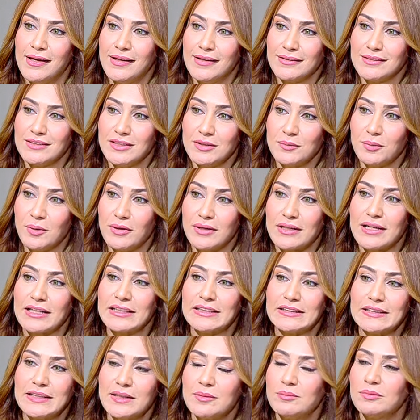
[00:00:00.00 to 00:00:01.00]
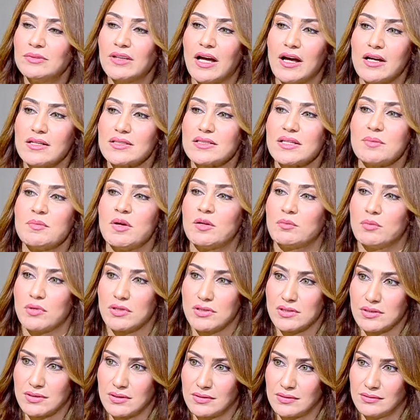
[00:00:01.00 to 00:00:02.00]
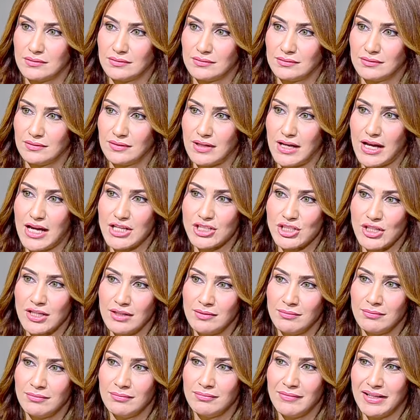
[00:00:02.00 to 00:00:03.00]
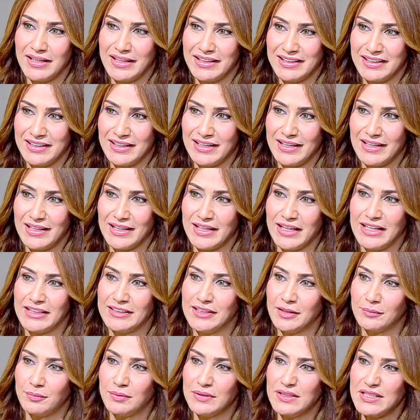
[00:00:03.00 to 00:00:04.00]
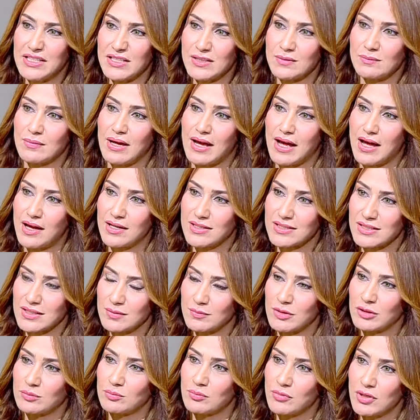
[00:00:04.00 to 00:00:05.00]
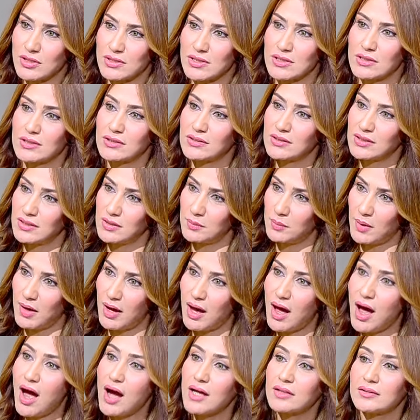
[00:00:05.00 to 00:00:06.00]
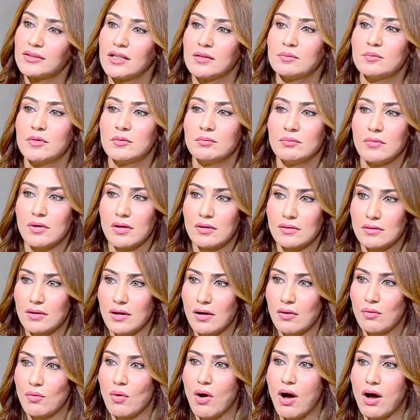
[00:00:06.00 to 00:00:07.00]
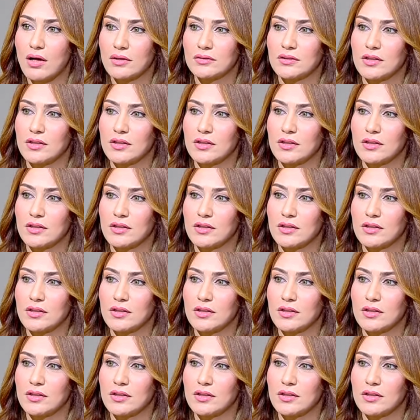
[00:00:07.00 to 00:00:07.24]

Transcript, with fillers: طيبة كانت امتى عاصمة لمصر؟ عشان احنا بنسمع عاصمة مصر طيبة أكتر من مرة وأكتر